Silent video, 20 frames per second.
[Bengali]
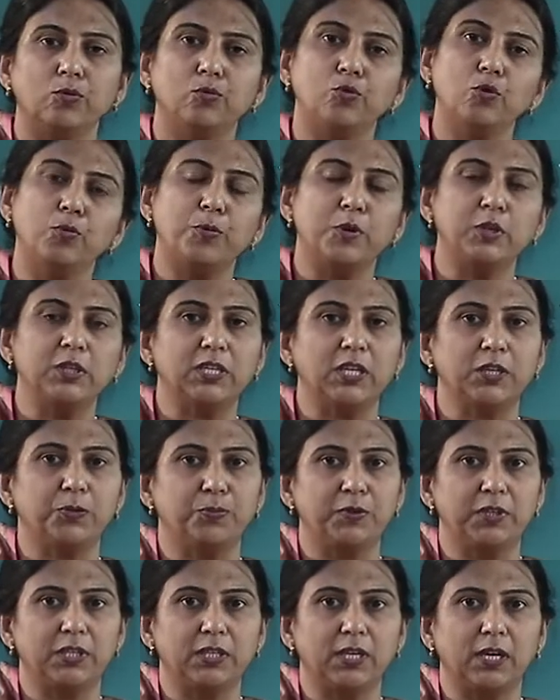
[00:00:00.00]
উনপঞ্চাশ
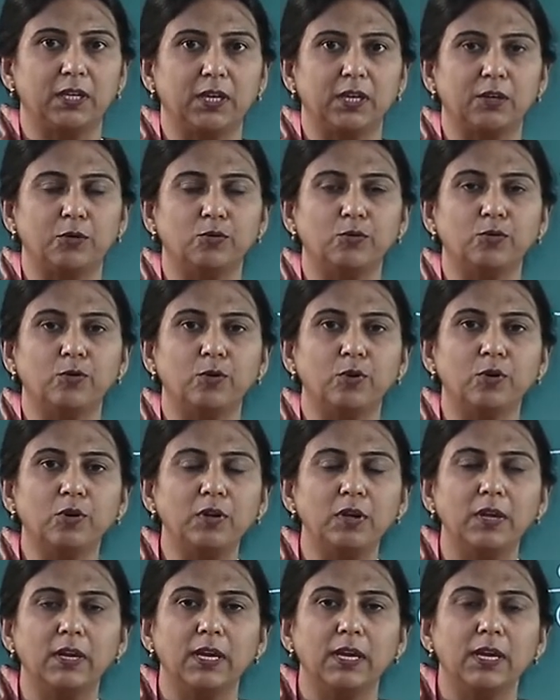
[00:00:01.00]
পৃষ্ঠাটা একটু খোলো
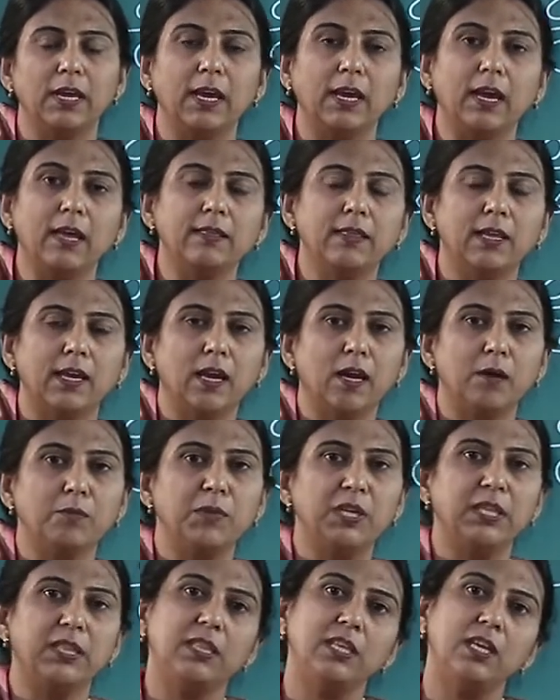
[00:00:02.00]
এখান থেকে
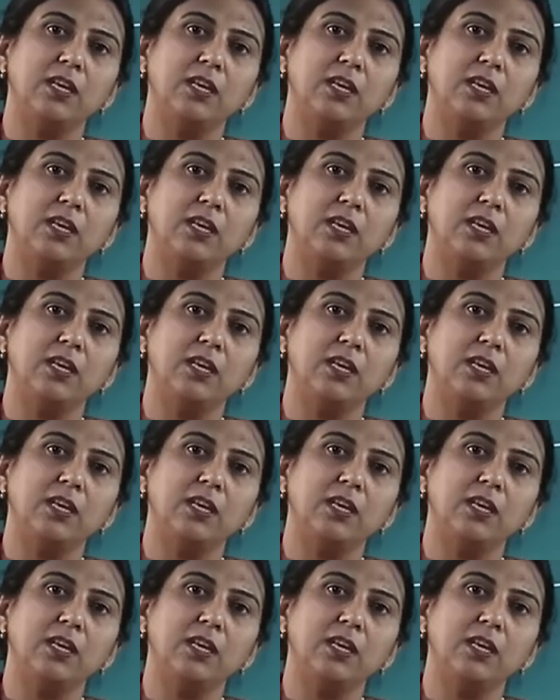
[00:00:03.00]
আমি